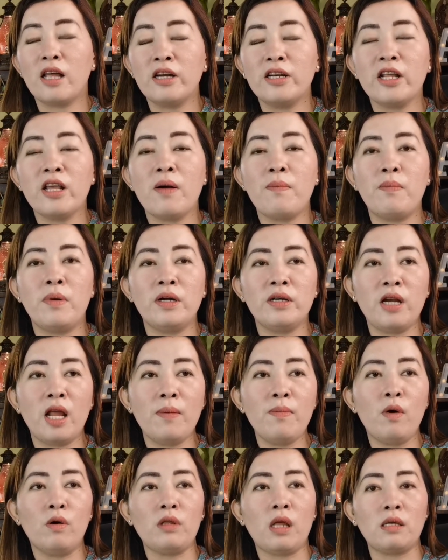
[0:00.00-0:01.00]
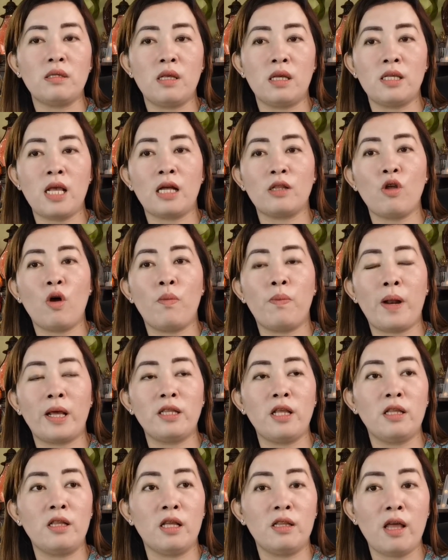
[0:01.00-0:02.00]
13 ang birthday mo, tapos nasakto
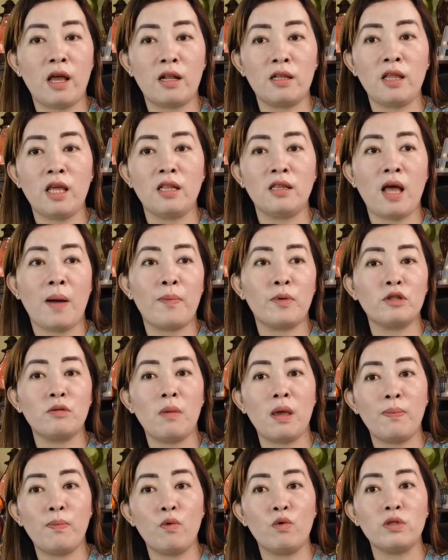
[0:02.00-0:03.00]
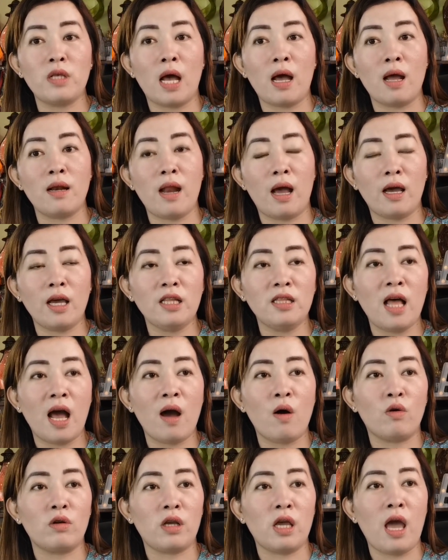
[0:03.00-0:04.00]
Friday the 13, tapos may pusa ka
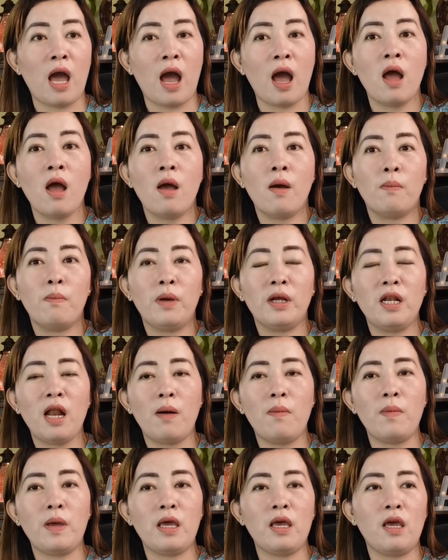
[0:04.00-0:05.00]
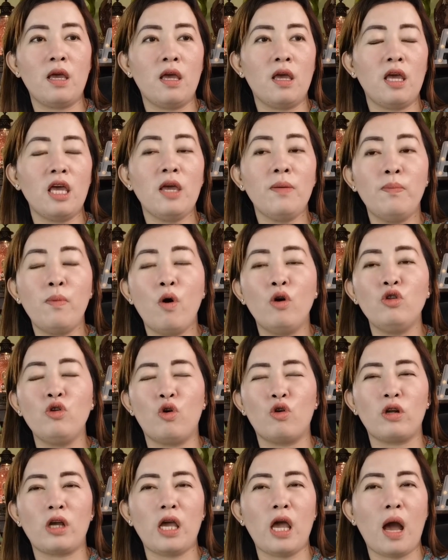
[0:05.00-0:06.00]
nakita, or kaya biglang may ibon,
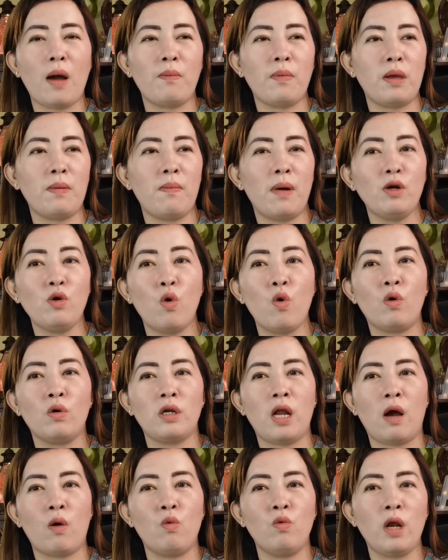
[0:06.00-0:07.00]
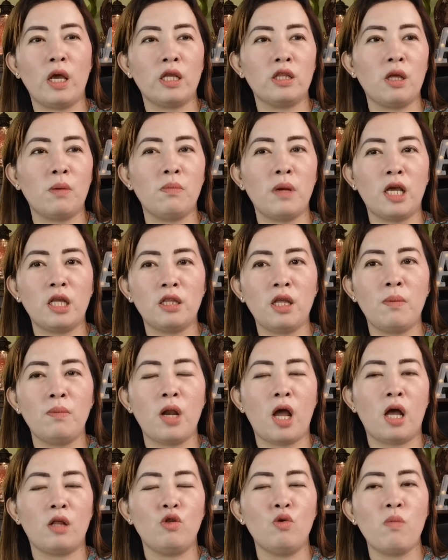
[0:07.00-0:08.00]
or kaya may manok na kulay itim na itim
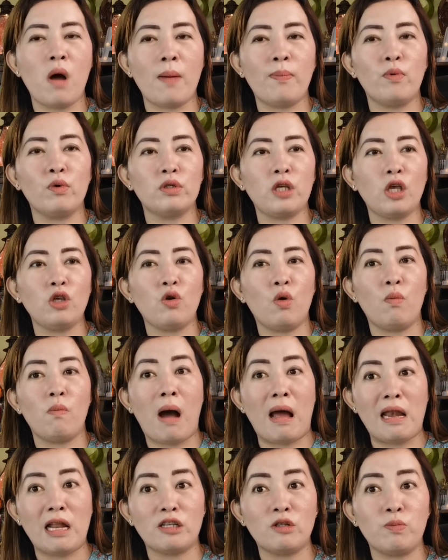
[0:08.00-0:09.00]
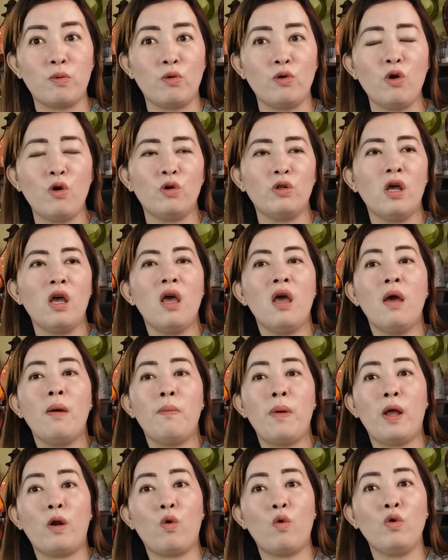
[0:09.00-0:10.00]
na dumapo sa inyo, malas po yon
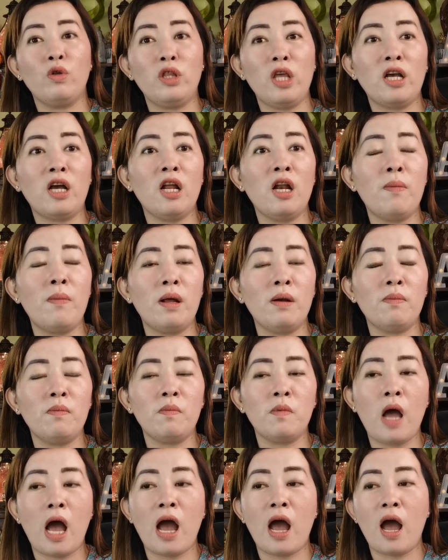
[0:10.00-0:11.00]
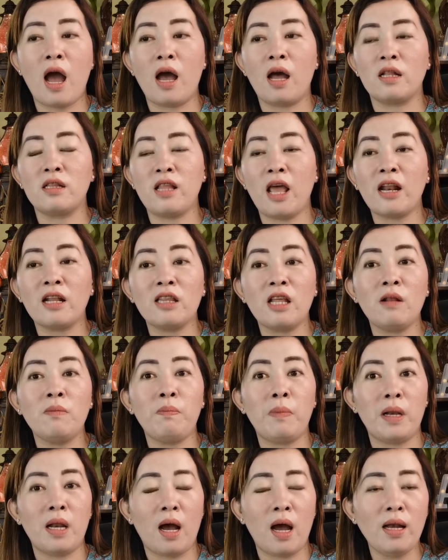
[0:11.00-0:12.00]
Pero kung hindi ka naman uh, ah,
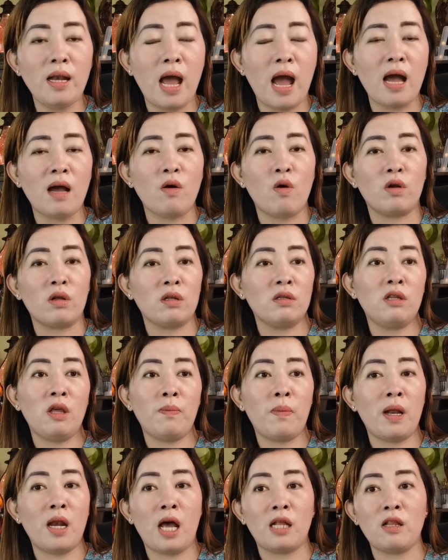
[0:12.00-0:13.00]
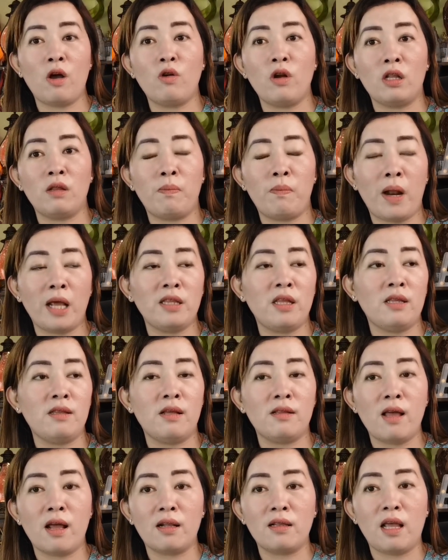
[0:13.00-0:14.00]
13 pinanganak, or hindi pa nataon ng Friday
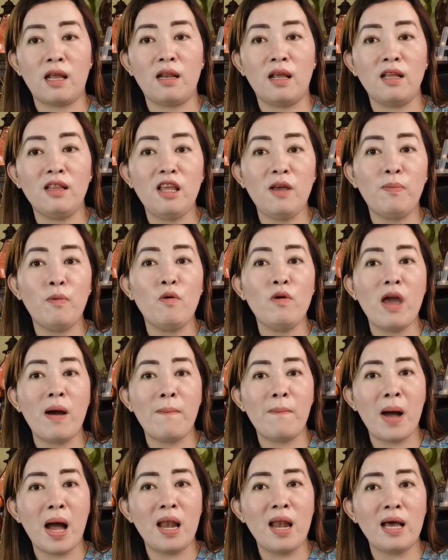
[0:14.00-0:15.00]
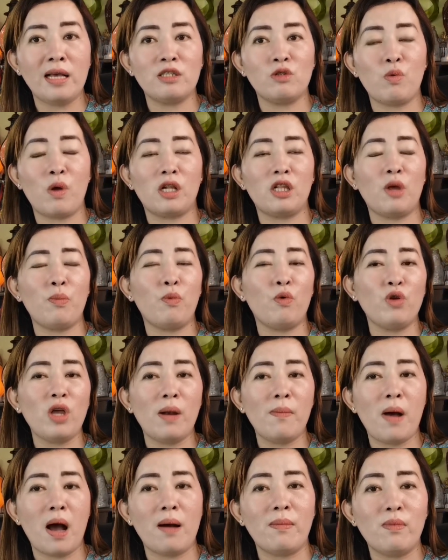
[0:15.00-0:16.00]
the 13, hindi po yan malas, swerte po
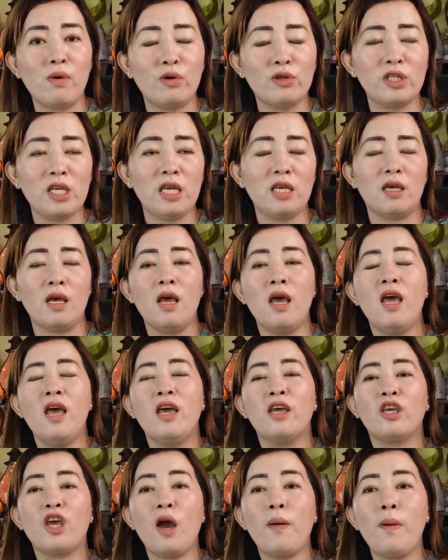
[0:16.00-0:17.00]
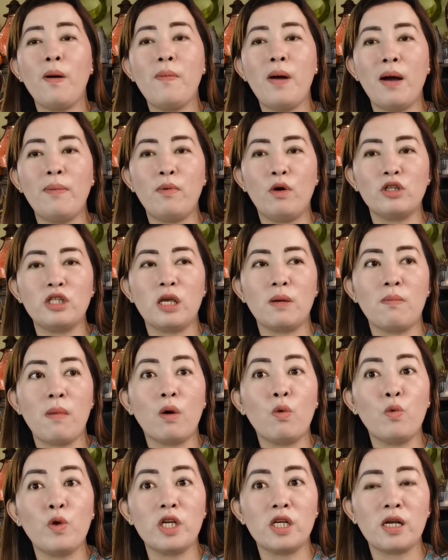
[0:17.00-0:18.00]
yan mga bossing. Nga pa mga bossing,
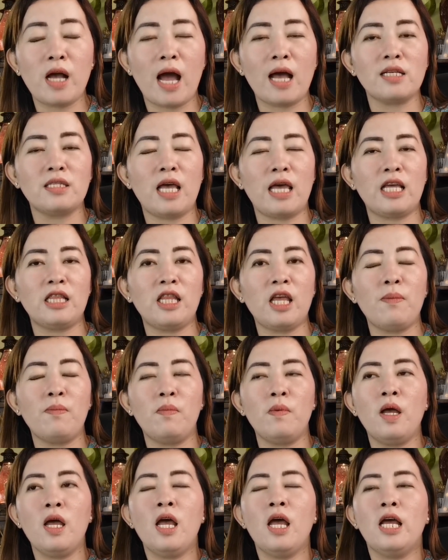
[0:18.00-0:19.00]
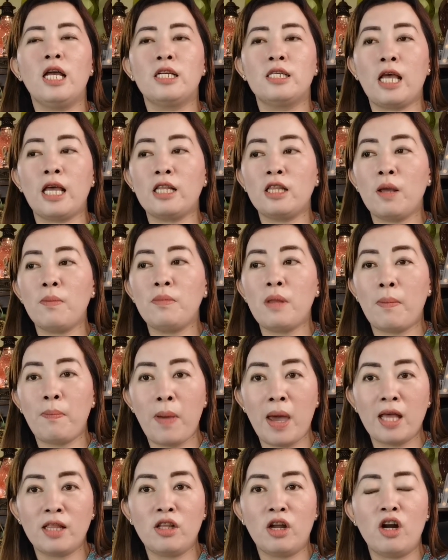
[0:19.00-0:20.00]
mag-wish ka sa itim, sa itim na
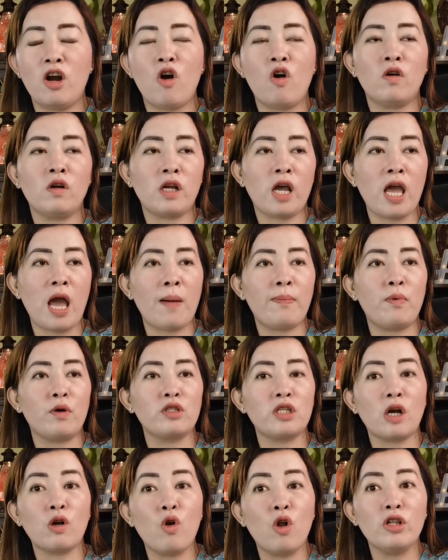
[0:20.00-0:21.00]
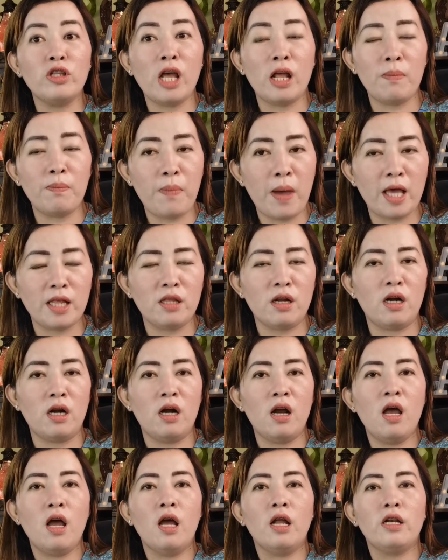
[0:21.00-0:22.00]
feather, or kaya po sa golden
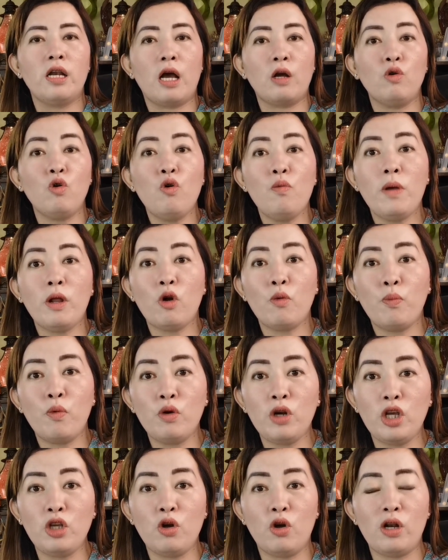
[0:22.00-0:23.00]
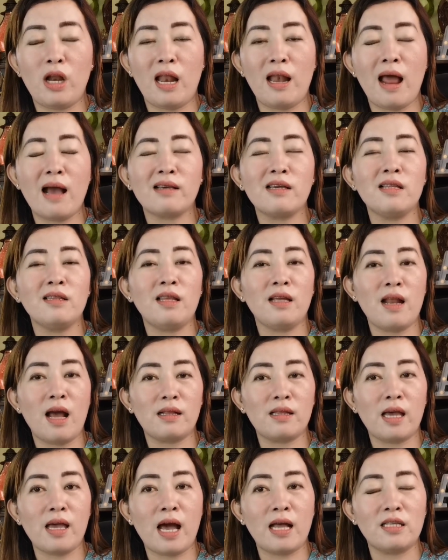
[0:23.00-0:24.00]
feather ng numero po ninyo na laging
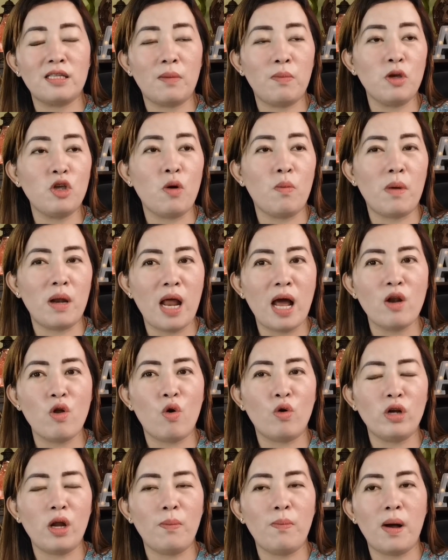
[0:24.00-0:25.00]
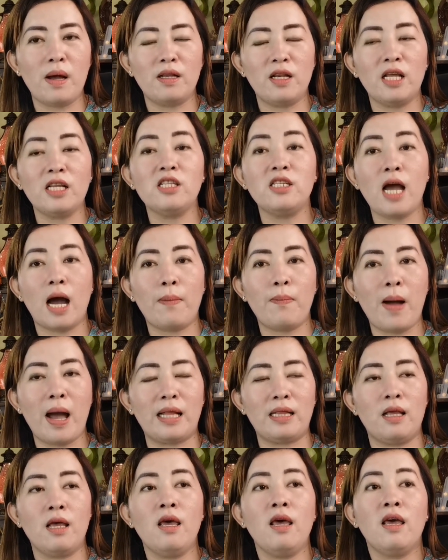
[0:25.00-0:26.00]
tinatayaan, sabi nyo, manalo ako ng, ng
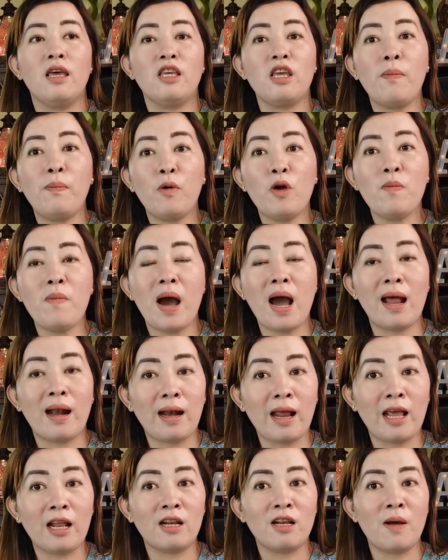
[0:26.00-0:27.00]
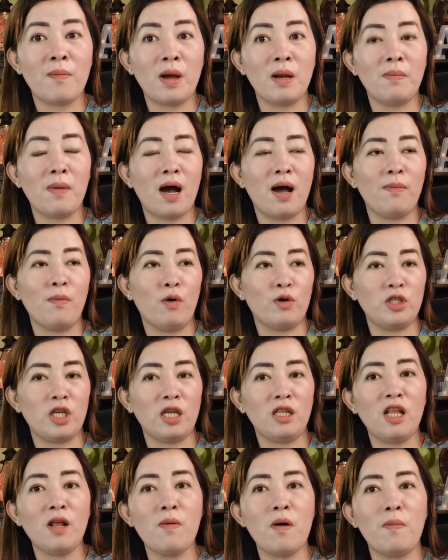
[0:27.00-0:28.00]
jackpot. Yan po yung mga rare naman mga
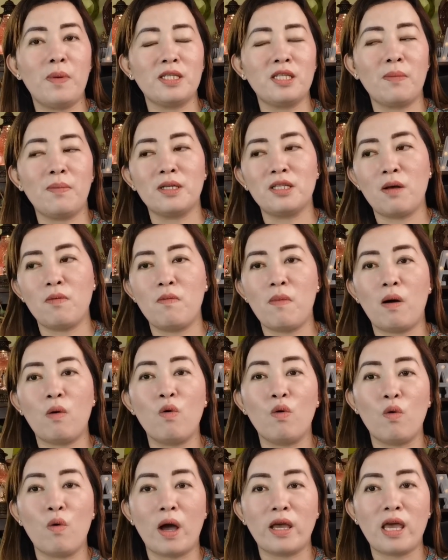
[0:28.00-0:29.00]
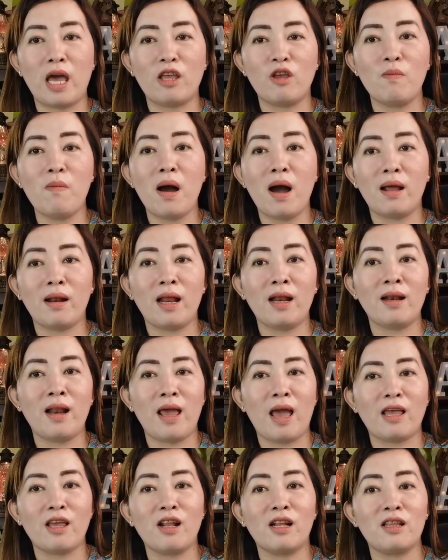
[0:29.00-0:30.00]
bossing. Hindi naman basta-basta makukuha yan. Yung mga rare
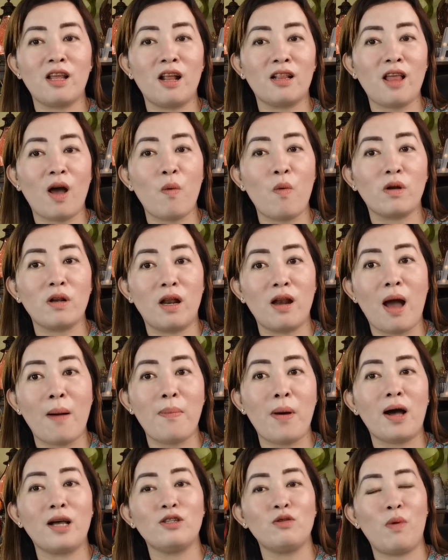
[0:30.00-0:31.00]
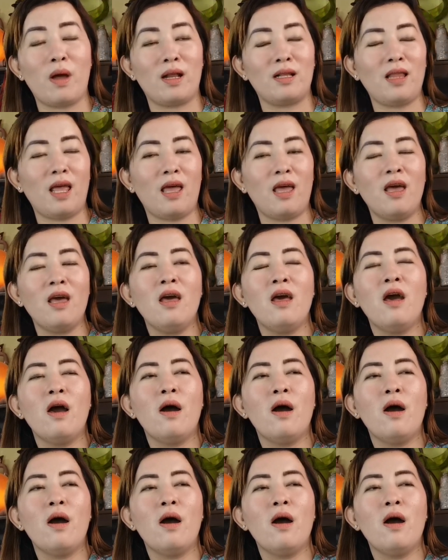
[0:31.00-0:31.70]
na yan, yan ang tinatawag na napakaswerte.